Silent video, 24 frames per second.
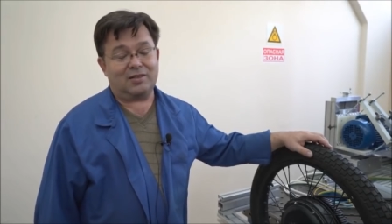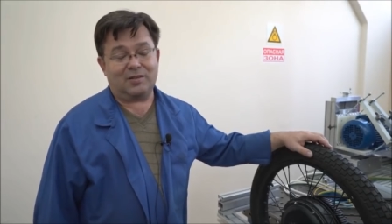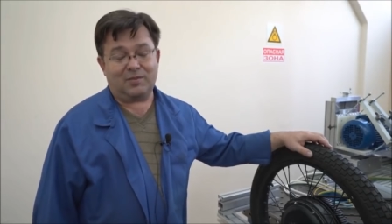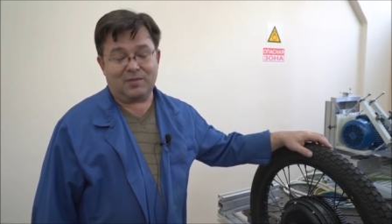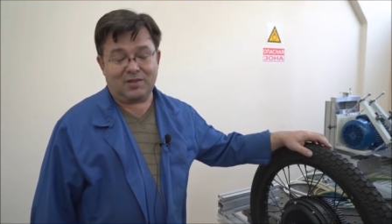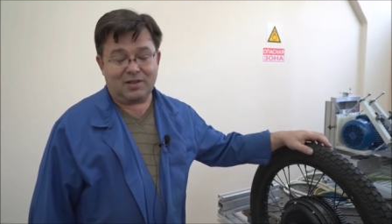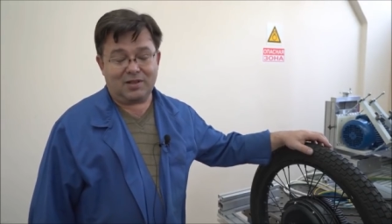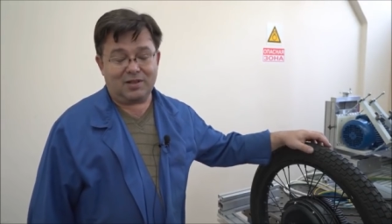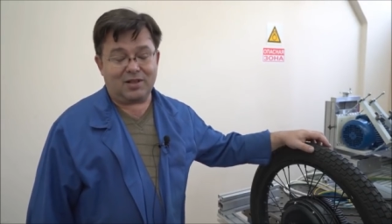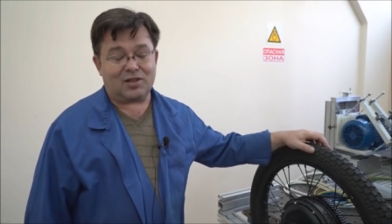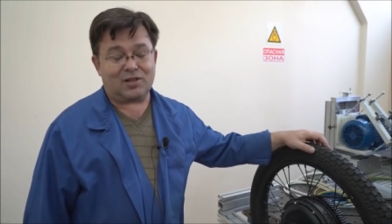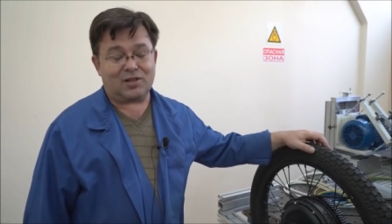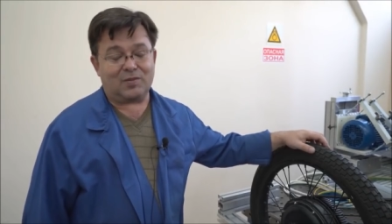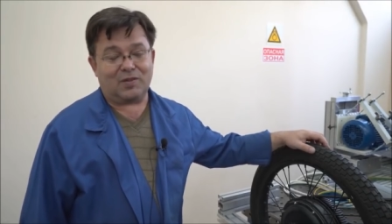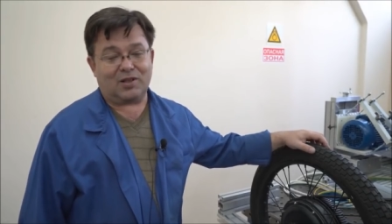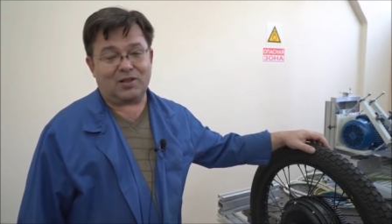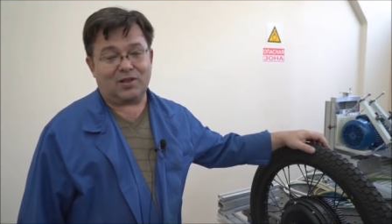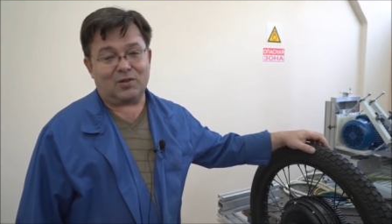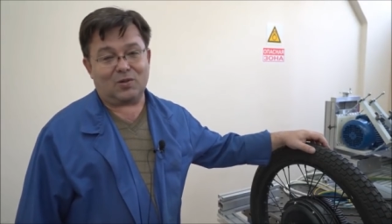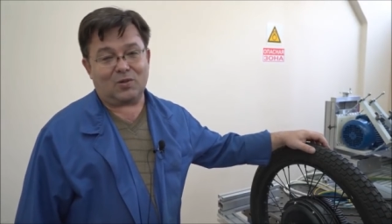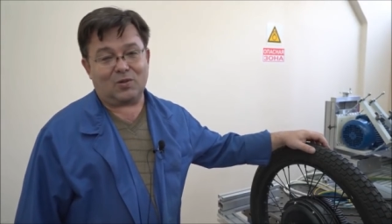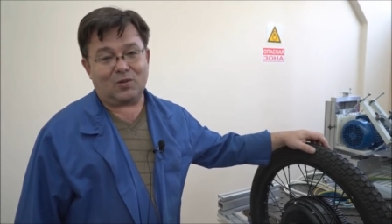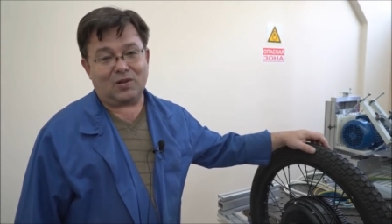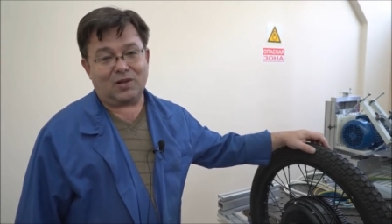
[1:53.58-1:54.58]
именно нашим
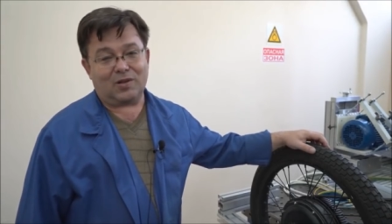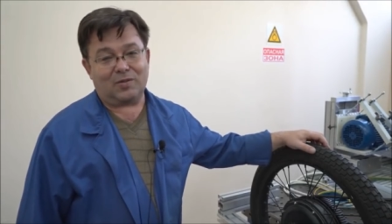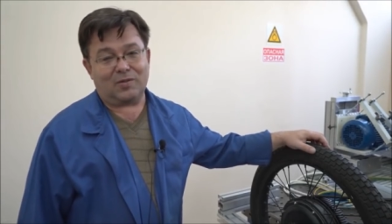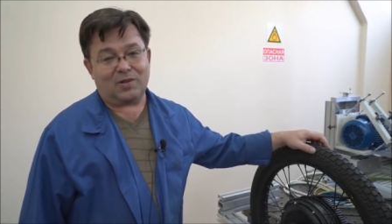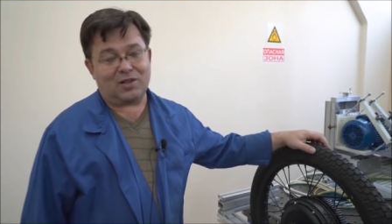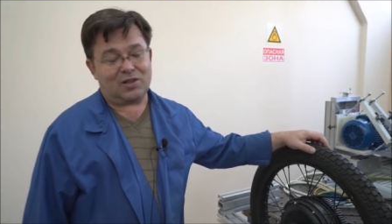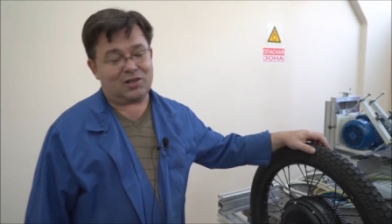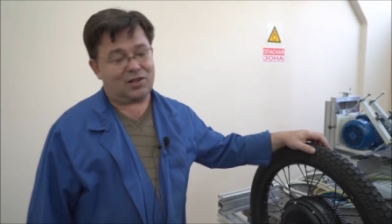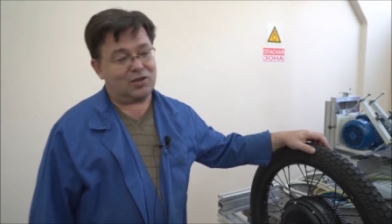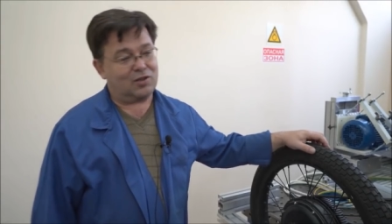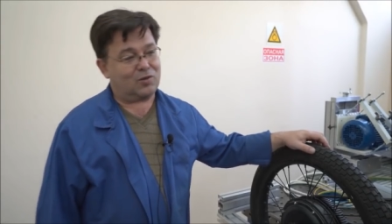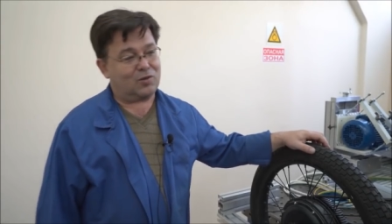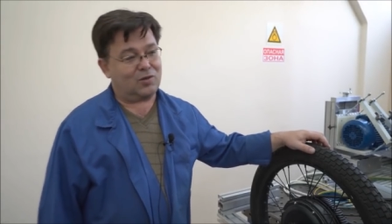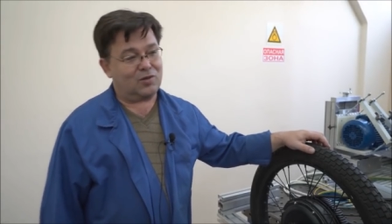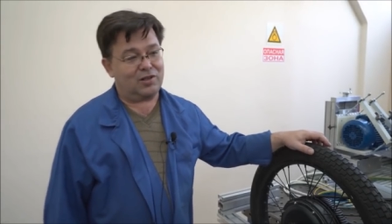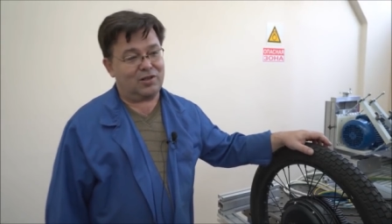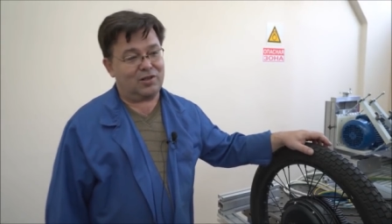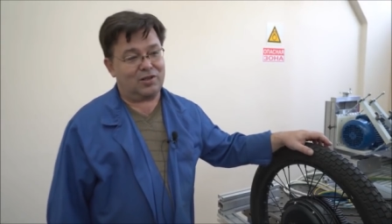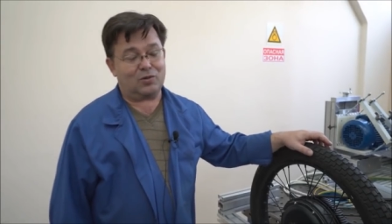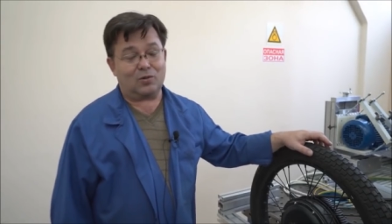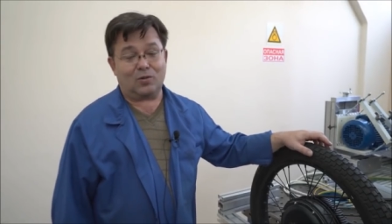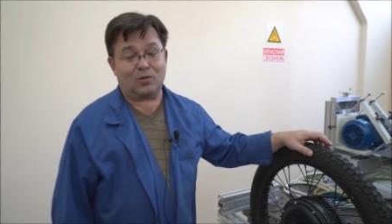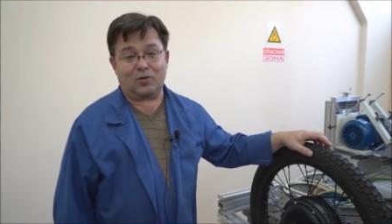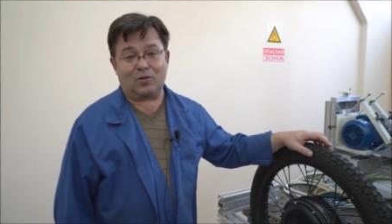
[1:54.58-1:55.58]
контроллером. Наш
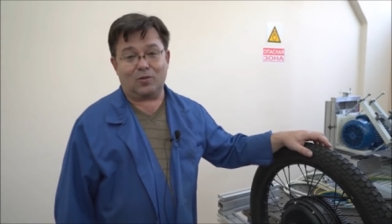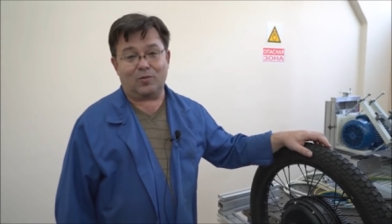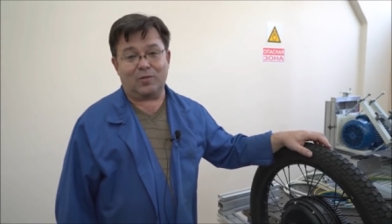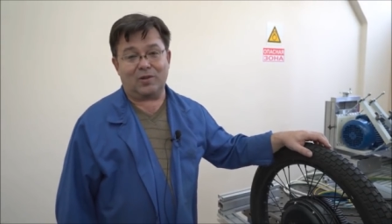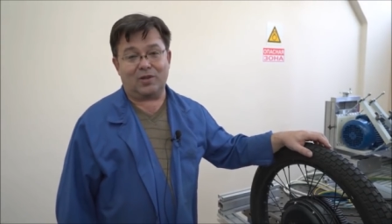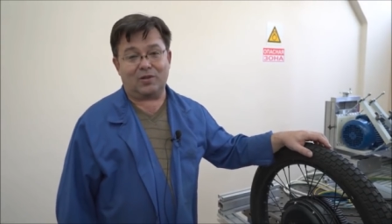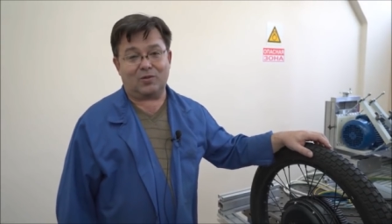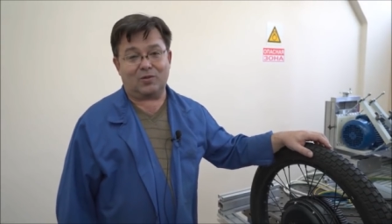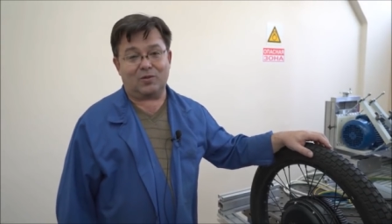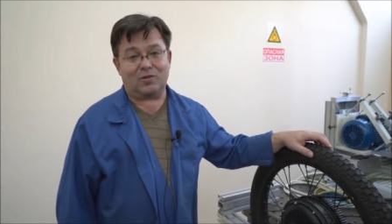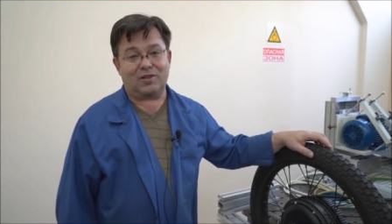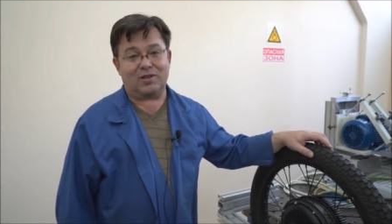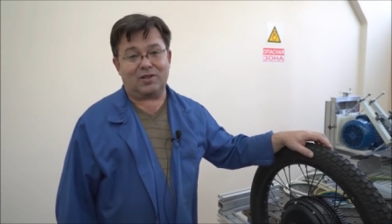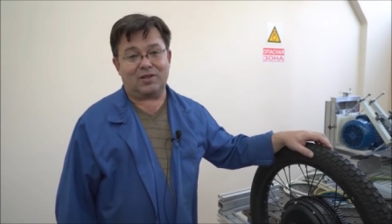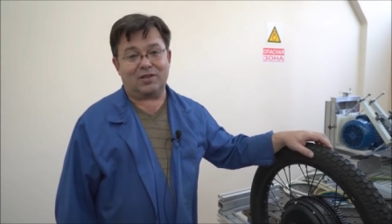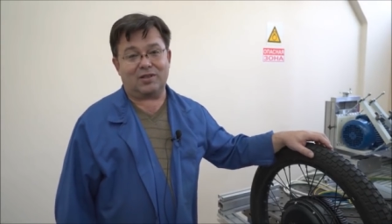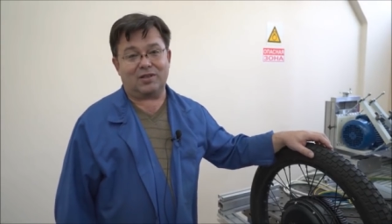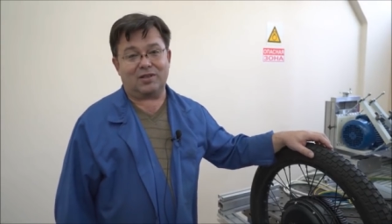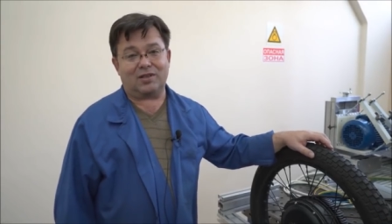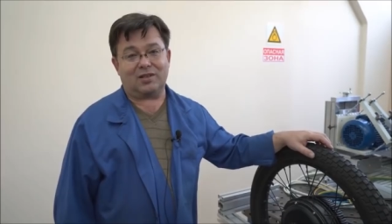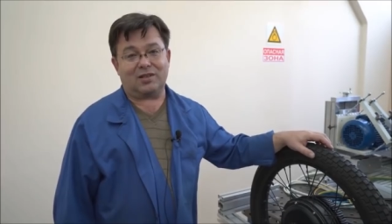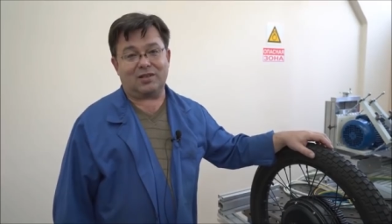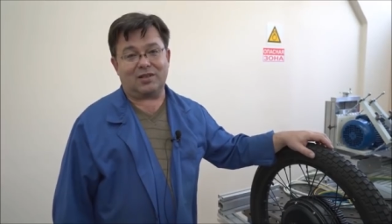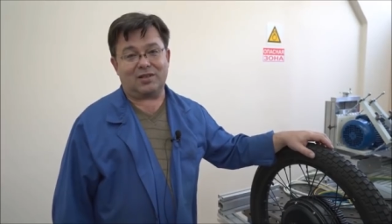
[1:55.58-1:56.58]
контроллер не только умеет крутить
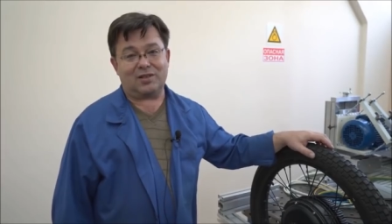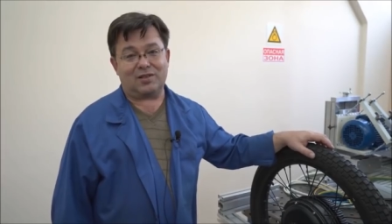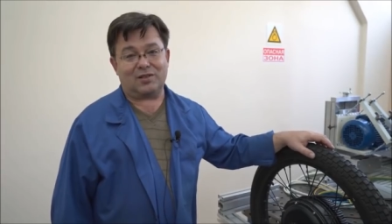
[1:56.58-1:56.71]
э,